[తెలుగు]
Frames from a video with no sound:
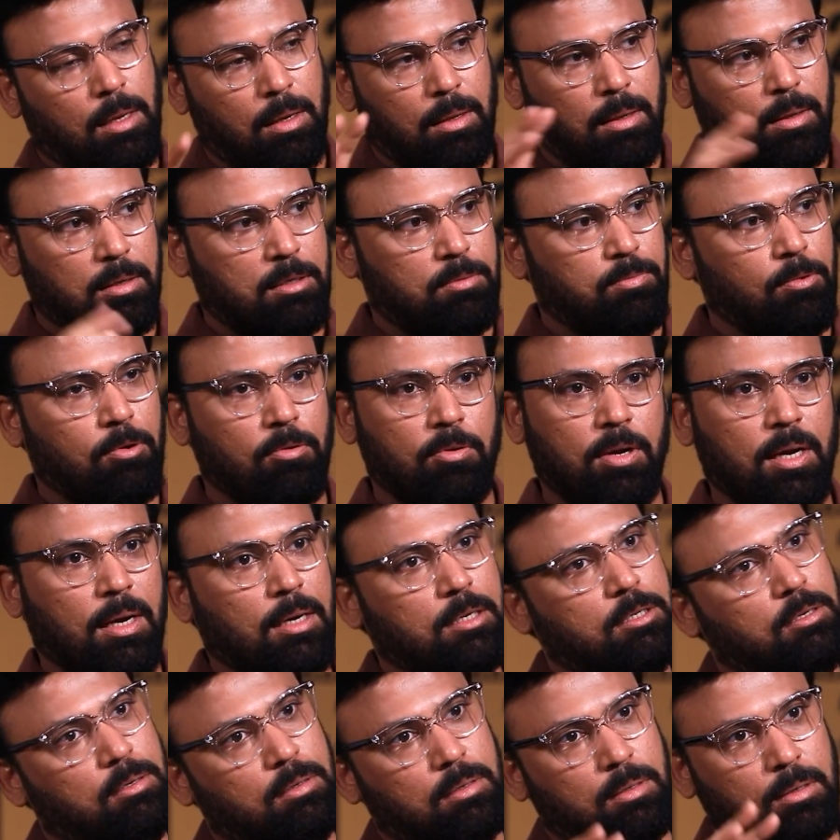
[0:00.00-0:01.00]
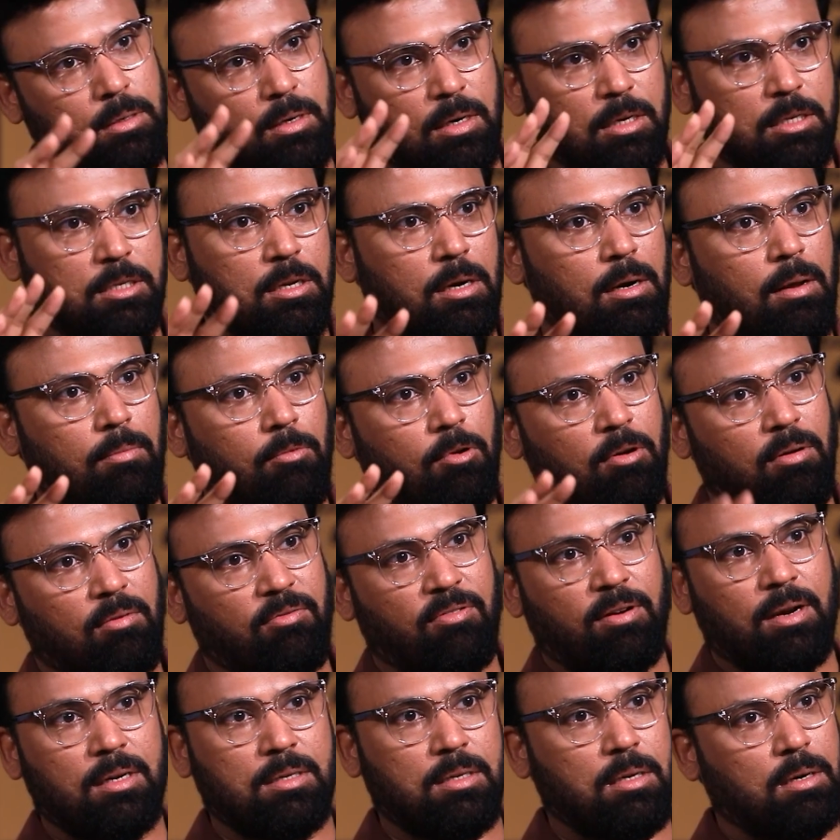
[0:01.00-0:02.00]
దిస్ మూవీ హ్యాస్ డీసెంట్ అమౌంట్ ఆఫ్
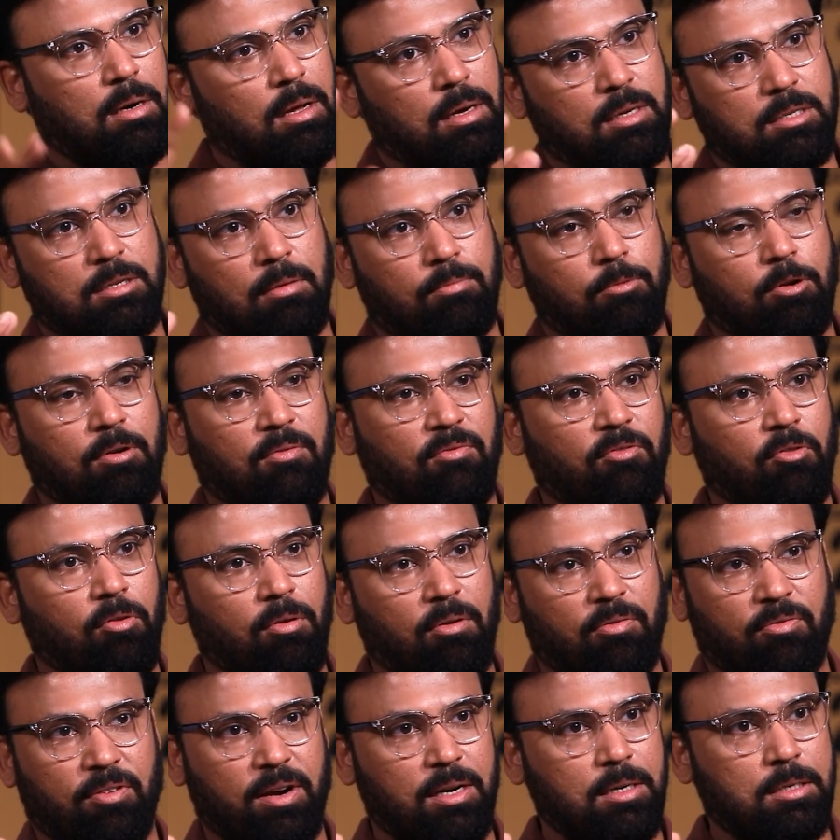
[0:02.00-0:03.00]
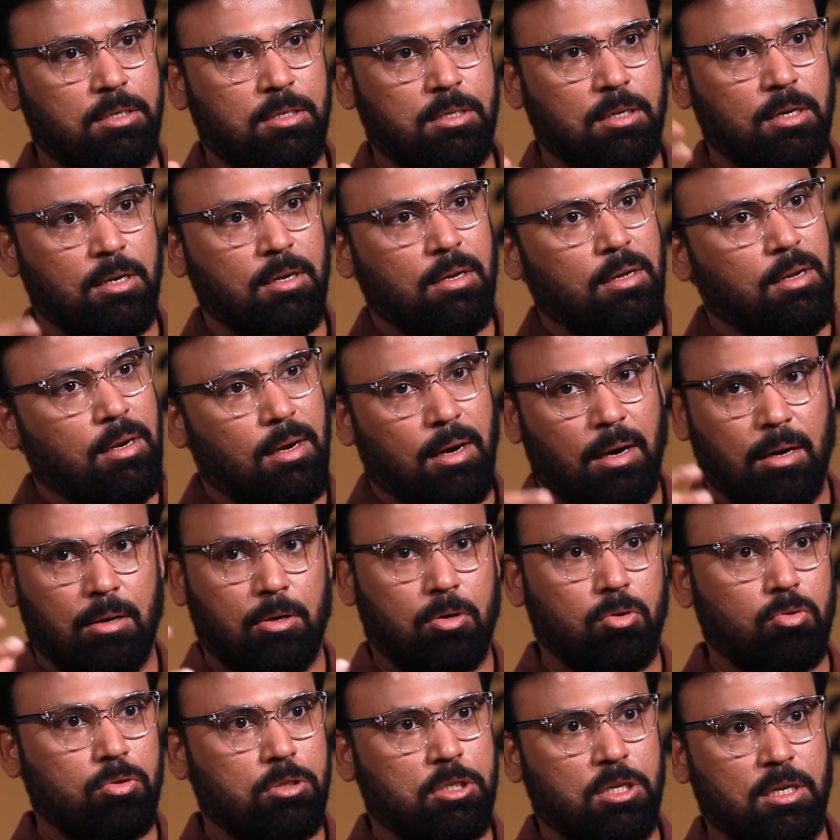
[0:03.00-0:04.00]
ఫైట్స్ ఇట్ హ్యాస్ అబౌట్ ఫోర్ ఫైట్స్ అండ్
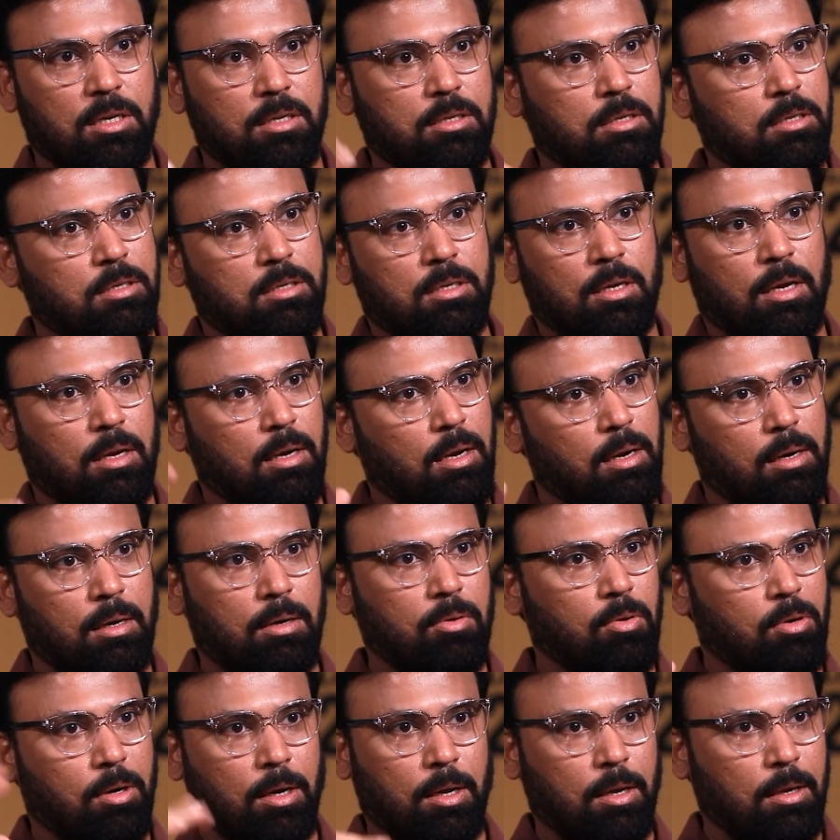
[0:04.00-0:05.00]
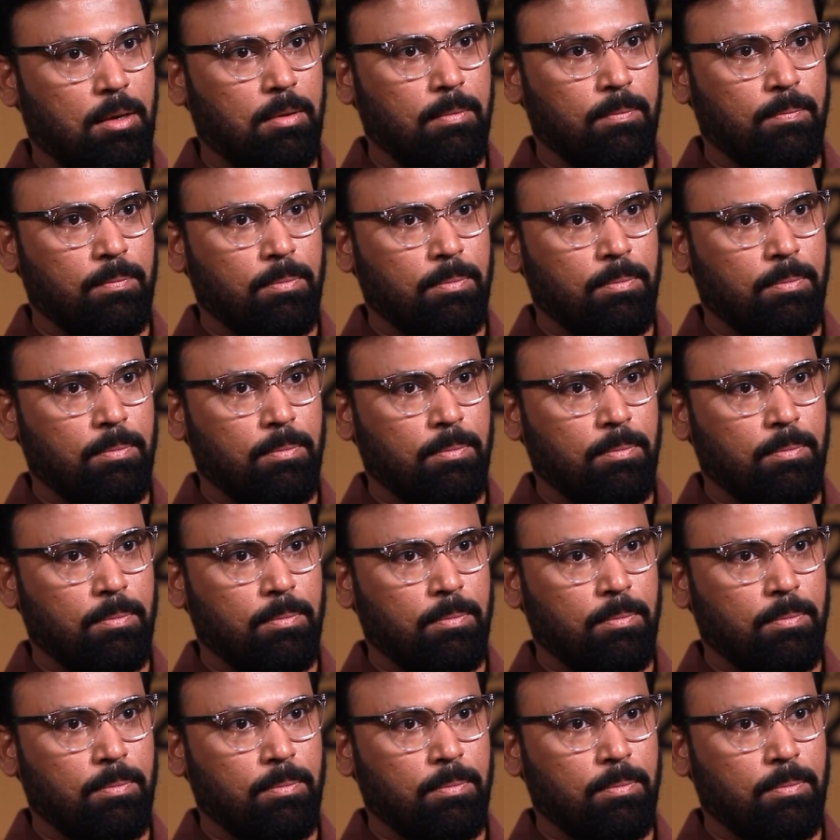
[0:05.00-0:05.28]
టూ చేజెస్ అవన్నీ ఉన్నాయి